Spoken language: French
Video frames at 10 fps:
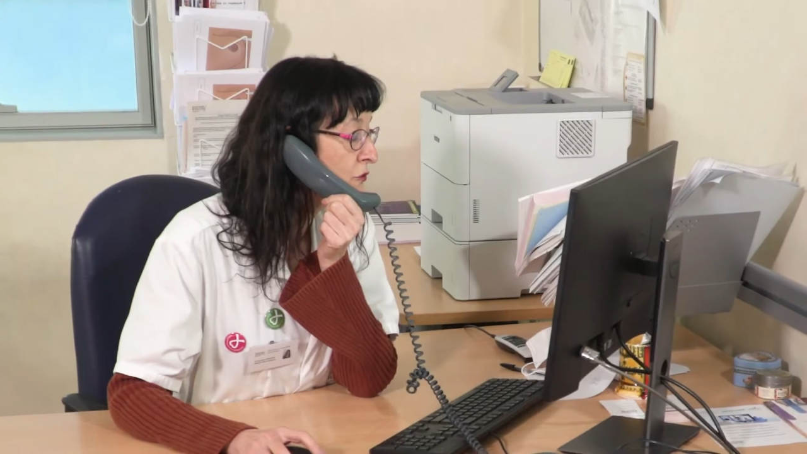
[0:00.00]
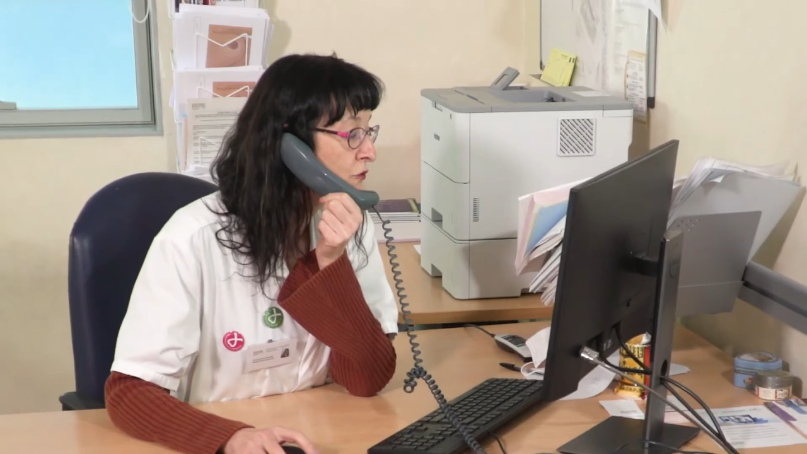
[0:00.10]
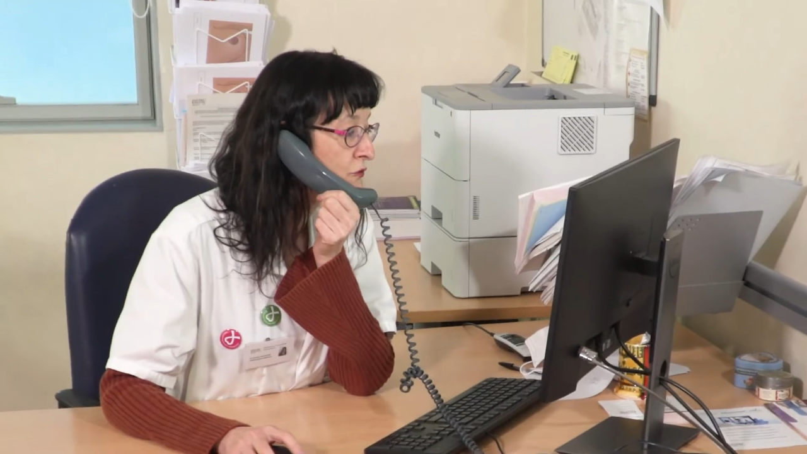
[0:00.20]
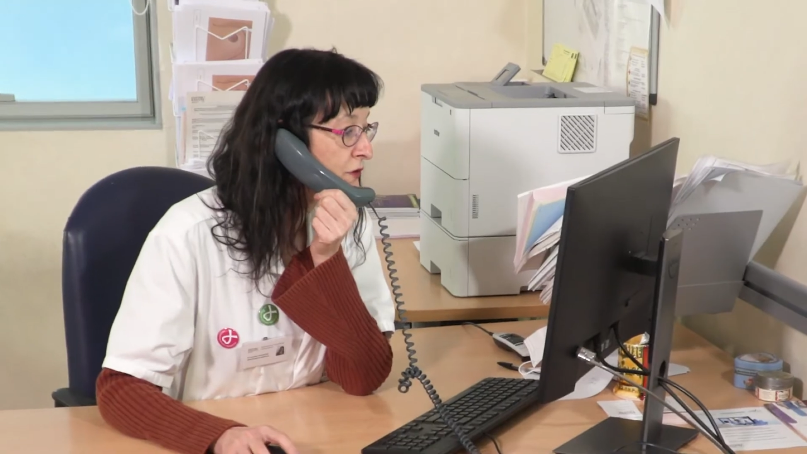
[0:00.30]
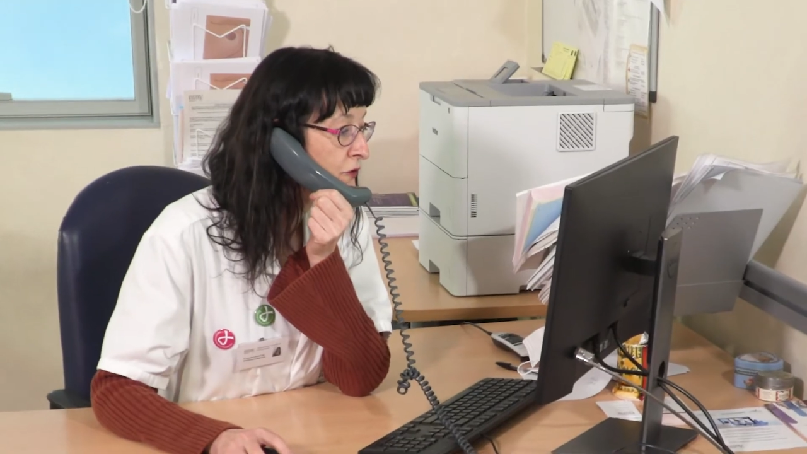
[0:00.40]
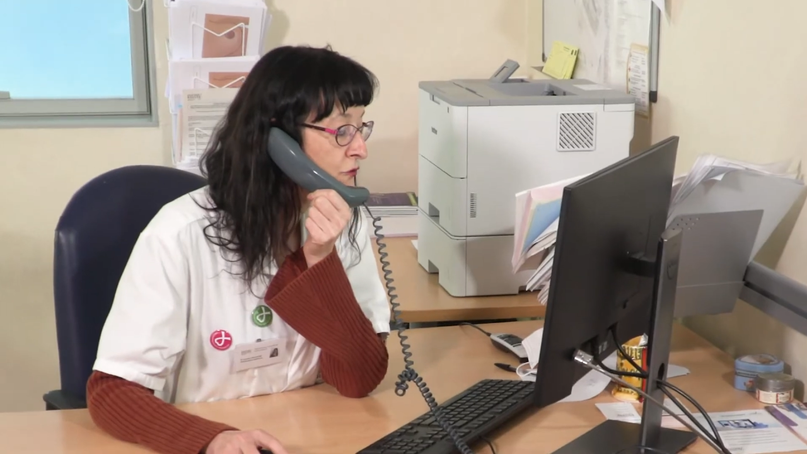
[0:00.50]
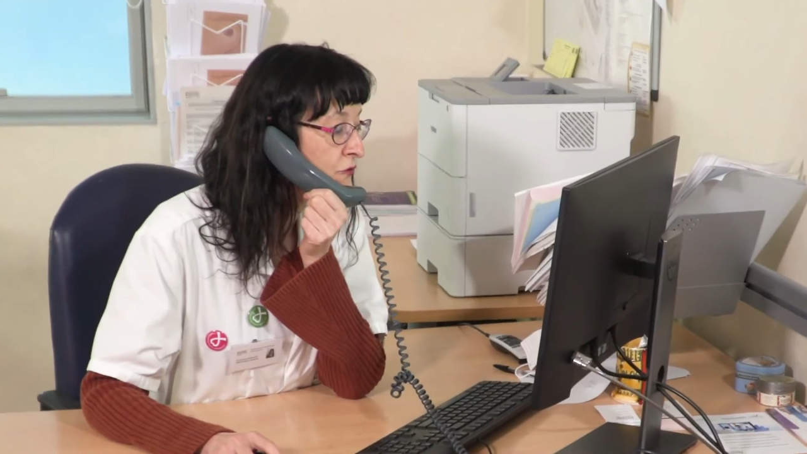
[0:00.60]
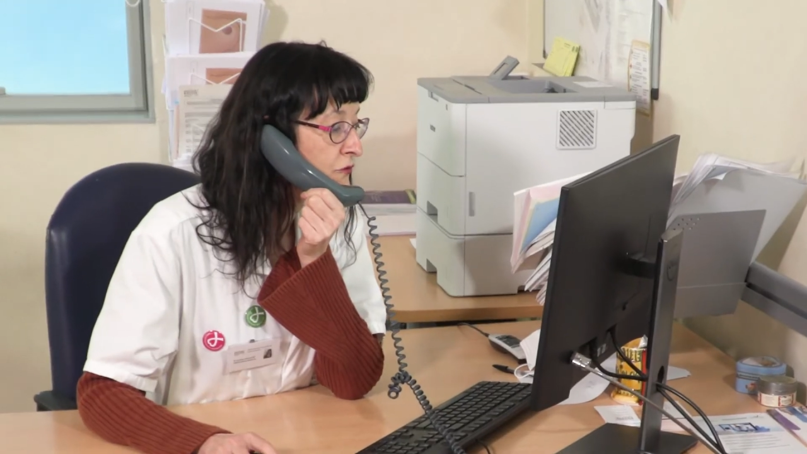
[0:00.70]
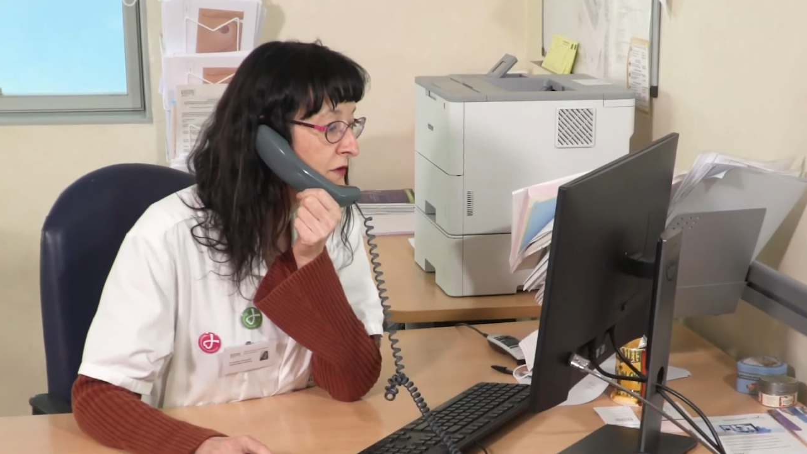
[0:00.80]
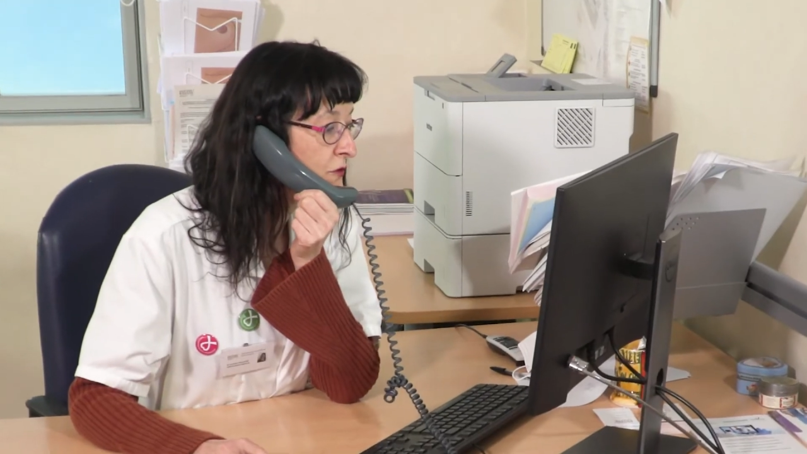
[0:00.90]
le contexte
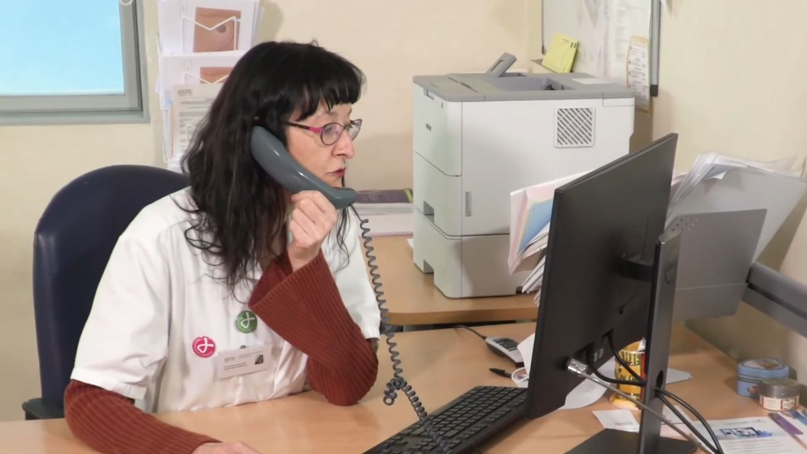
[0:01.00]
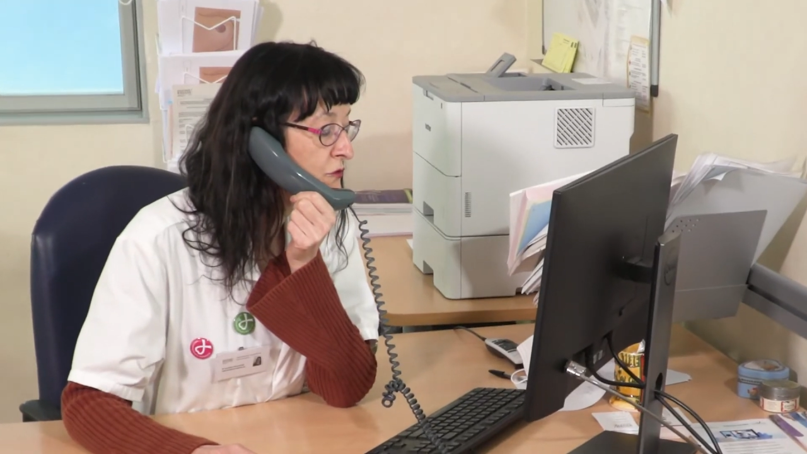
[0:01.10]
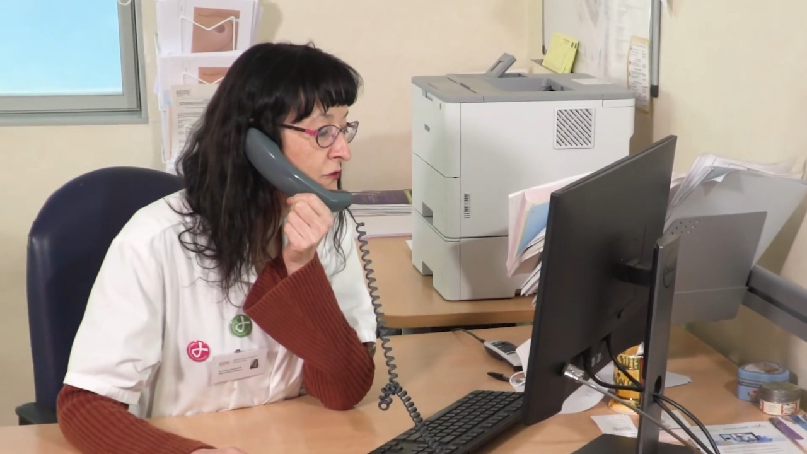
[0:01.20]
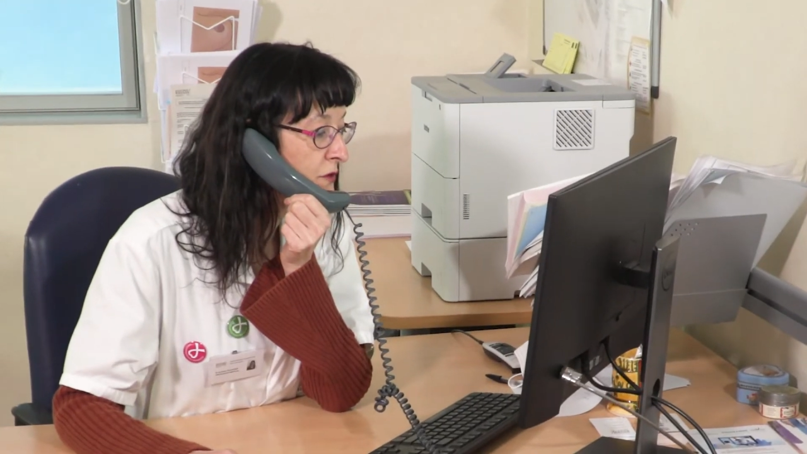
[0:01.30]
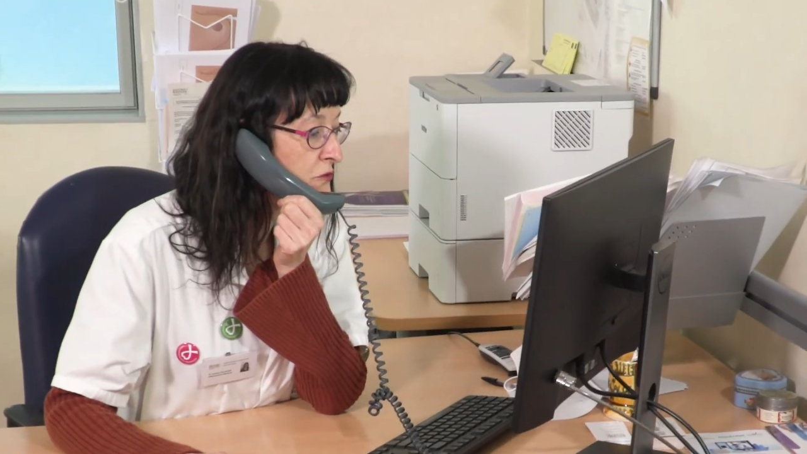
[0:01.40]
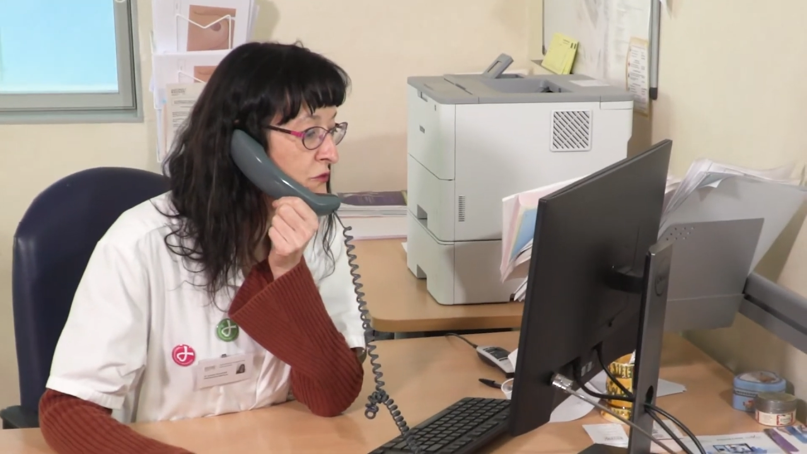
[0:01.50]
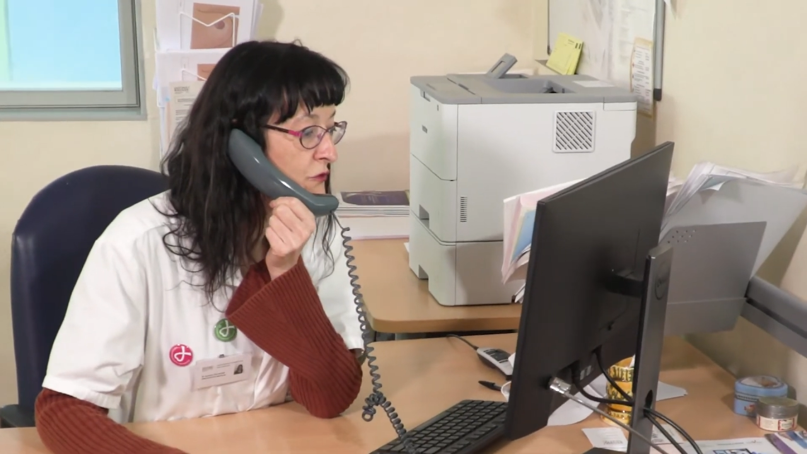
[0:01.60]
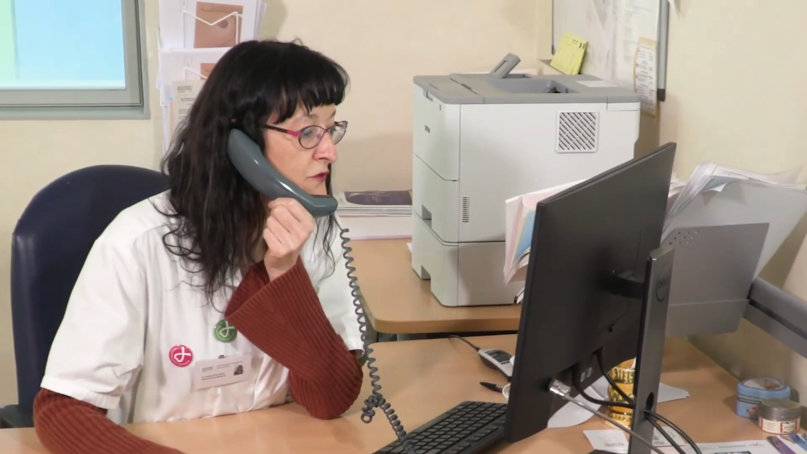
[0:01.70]
du virus et pour